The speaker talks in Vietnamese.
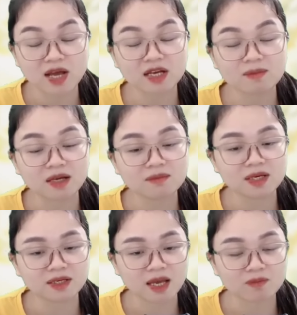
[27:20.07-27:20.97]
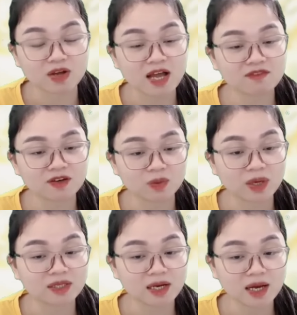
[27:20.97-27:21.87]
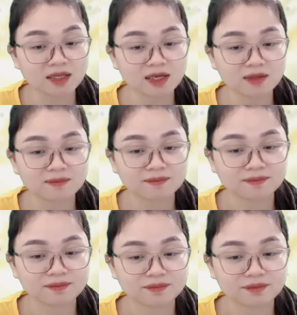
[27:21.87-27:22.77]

Cho con hai cái bánh mì kẹp và hai phần khoai tây lắc nhé